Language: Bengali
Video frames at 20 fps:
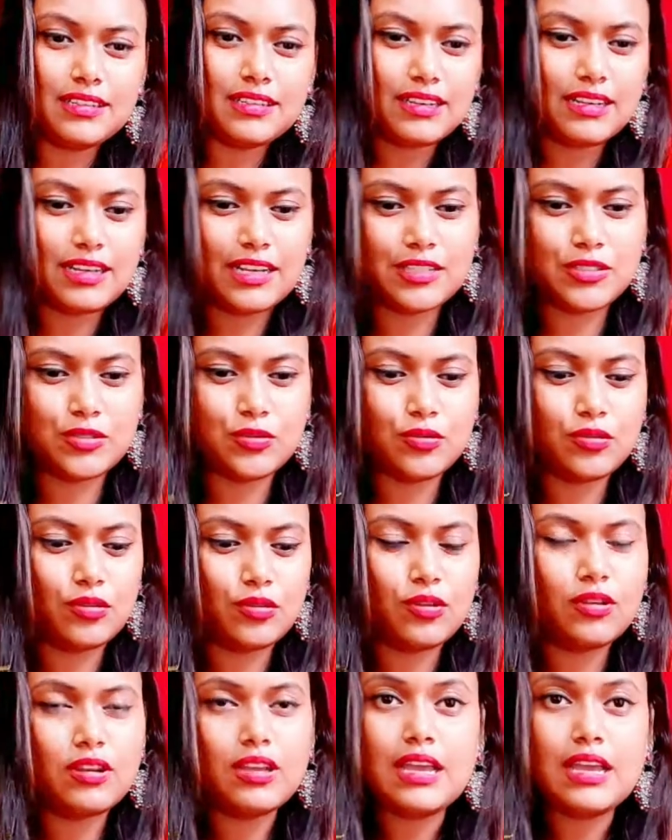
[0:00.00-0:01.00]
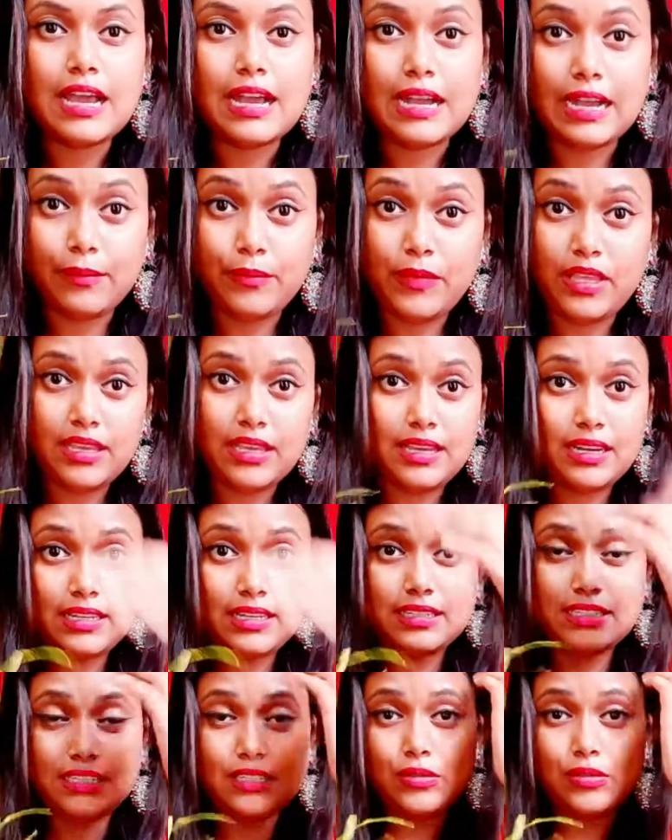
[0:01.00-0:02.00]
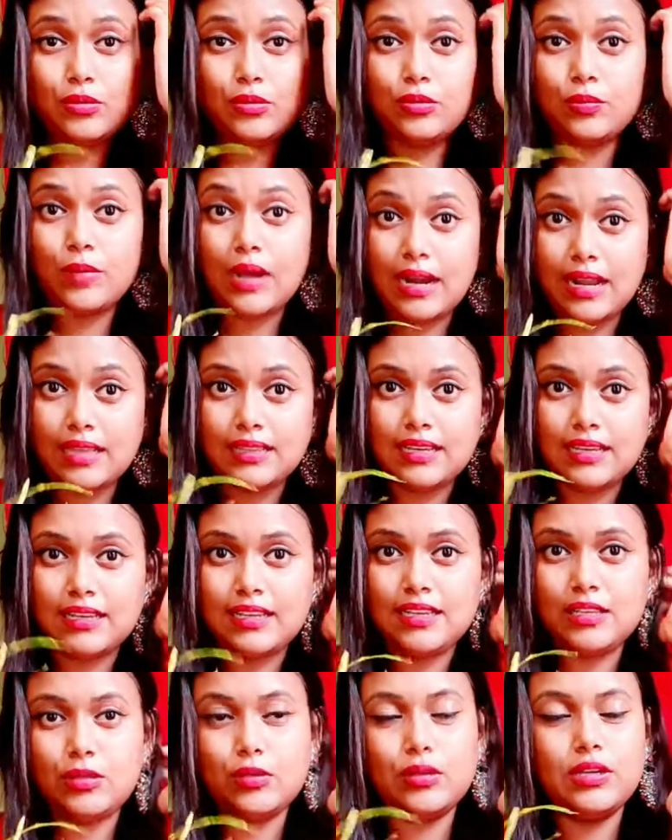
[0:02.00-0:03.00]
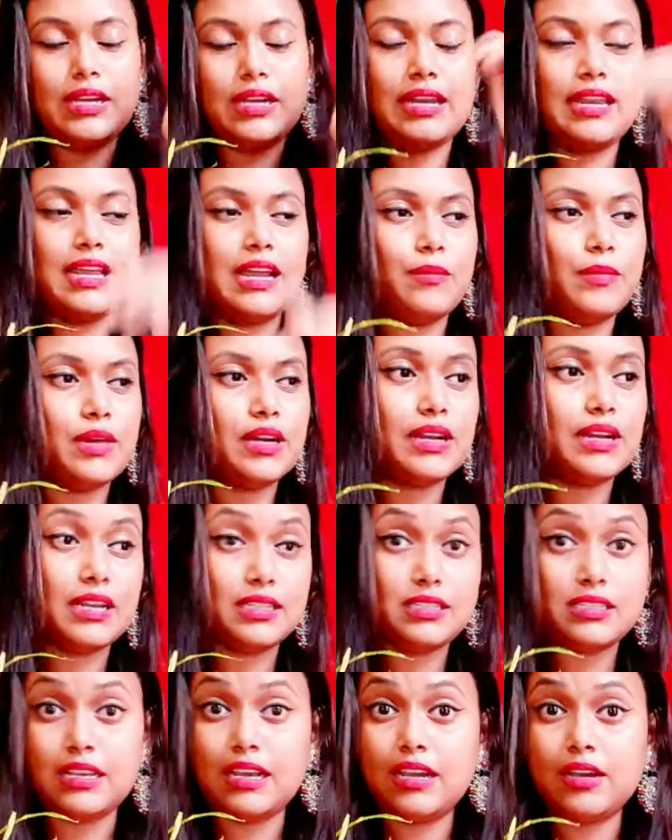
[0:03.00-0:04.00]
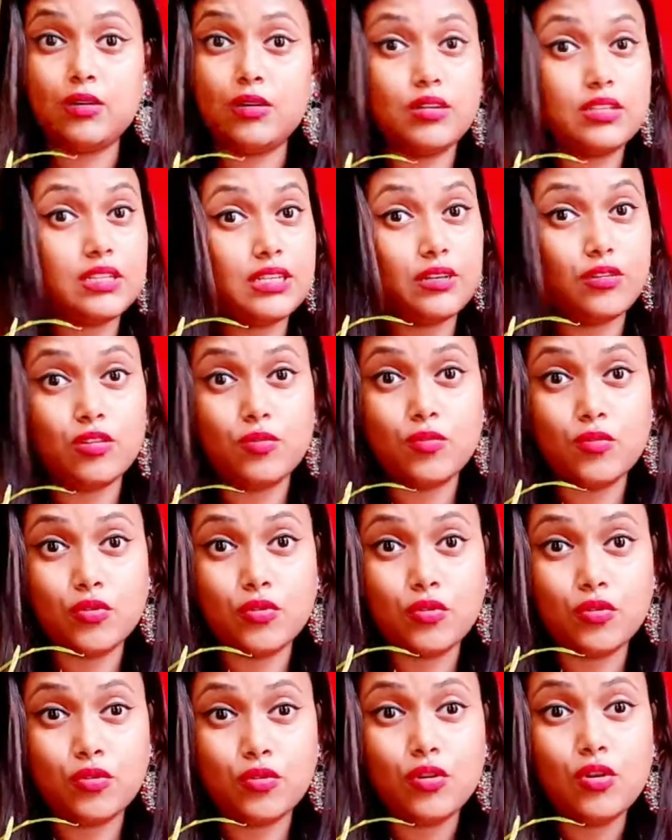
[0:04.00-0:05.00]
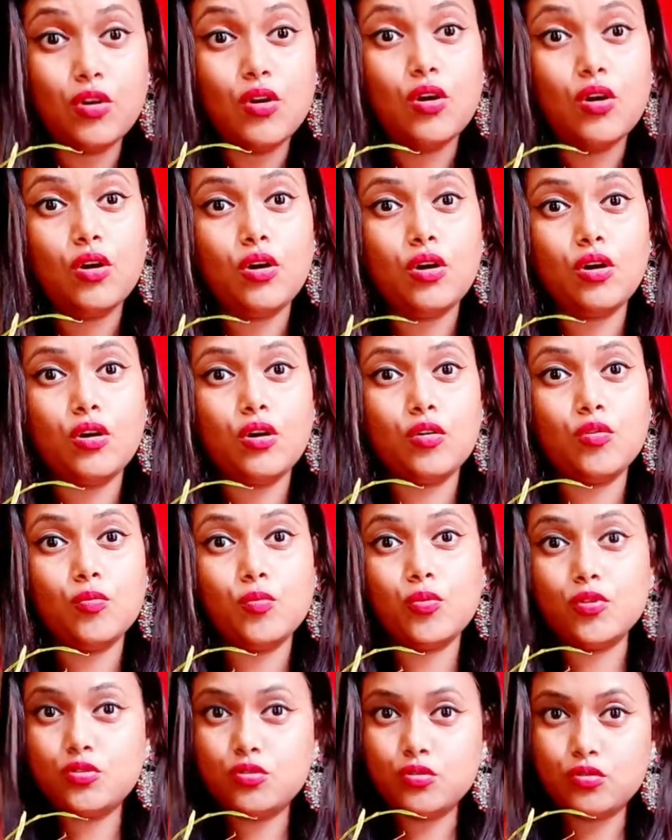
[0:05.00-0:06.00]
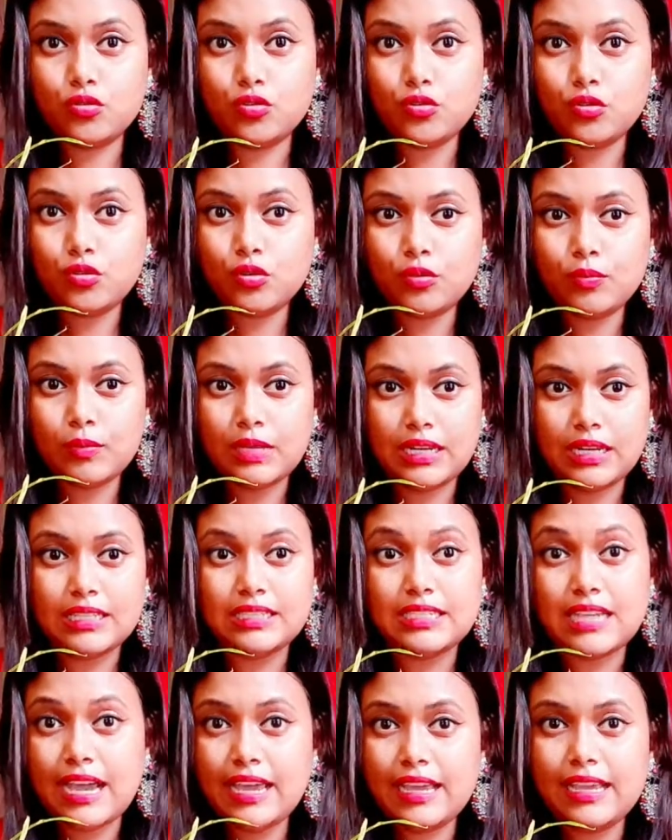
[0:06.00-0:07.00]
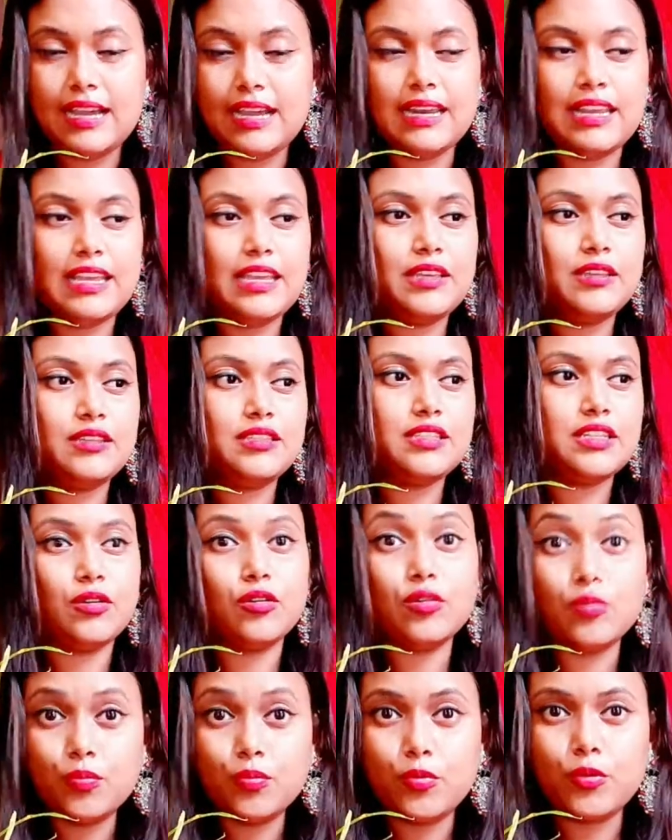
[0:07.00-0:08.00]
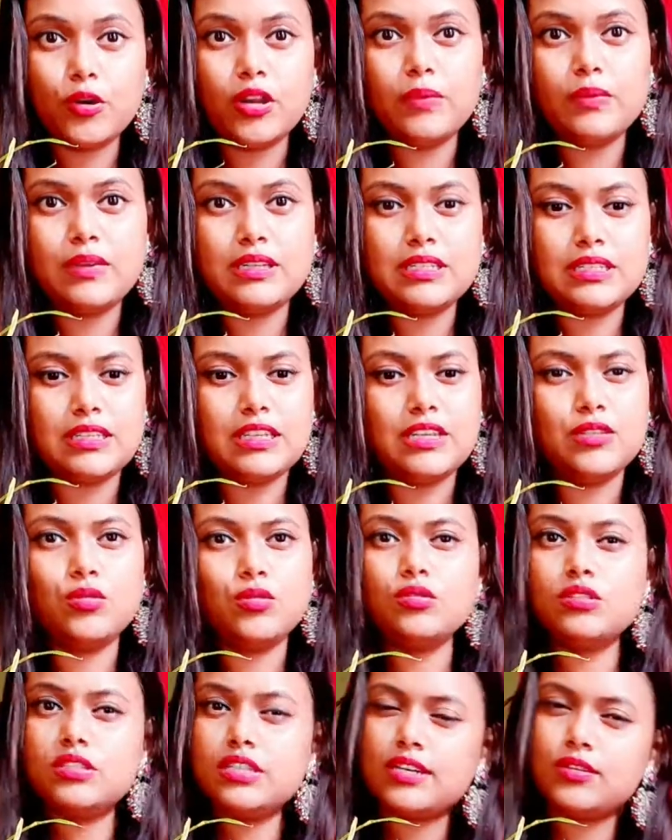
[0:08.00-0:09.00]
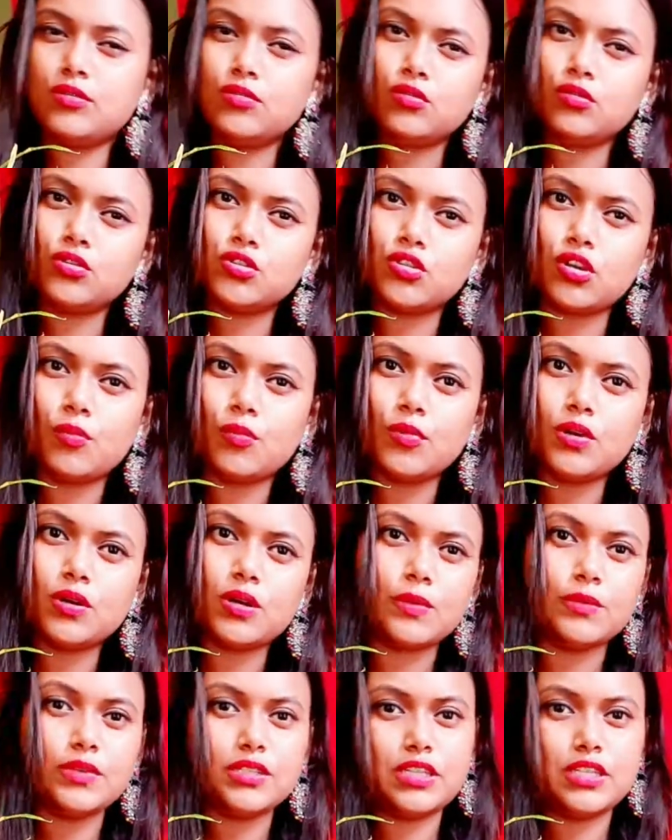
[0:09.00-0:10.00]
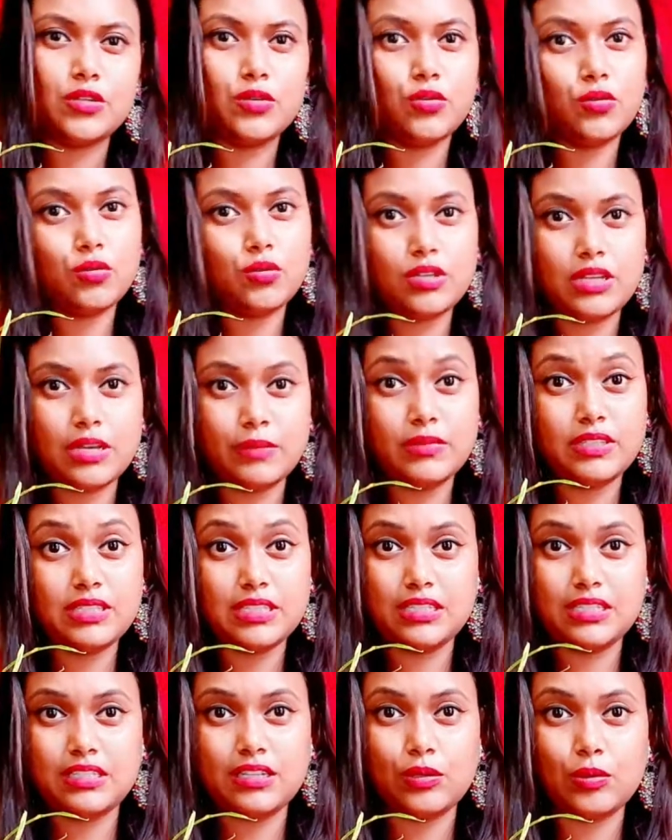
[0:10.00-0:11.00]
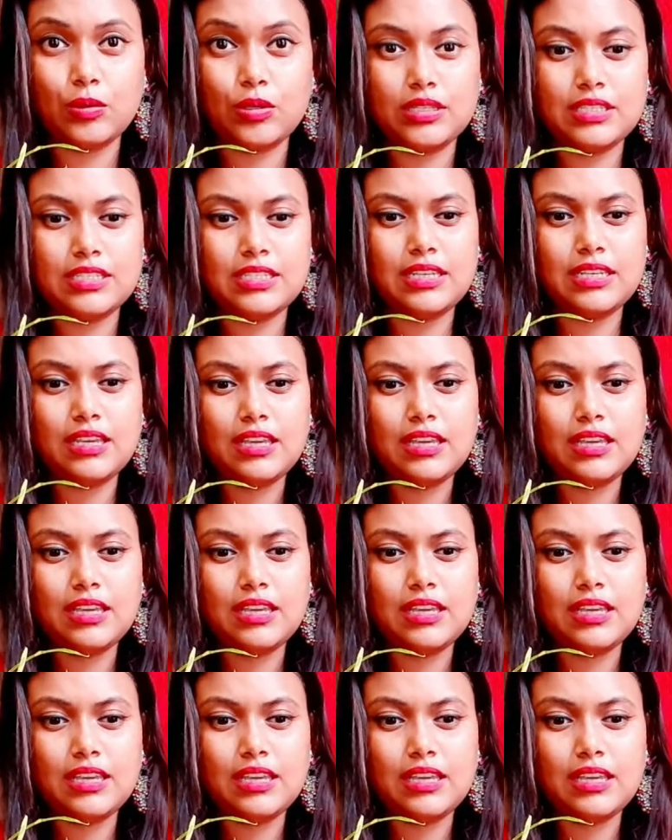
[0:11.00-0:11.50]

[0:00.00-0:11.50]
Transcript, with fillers: গাছগুলো আমি এখানে যেহেতু ভাড়া থাকি তো এখানে আমার গাছ লাগানোর সেরকম কোনো উপযুক্ত মানে জায়গা নেই সেরকম পরিবেশ নেই তো যেটুকু সম্ভব আমি সেটুকুই আমি চেষ্টা করেছি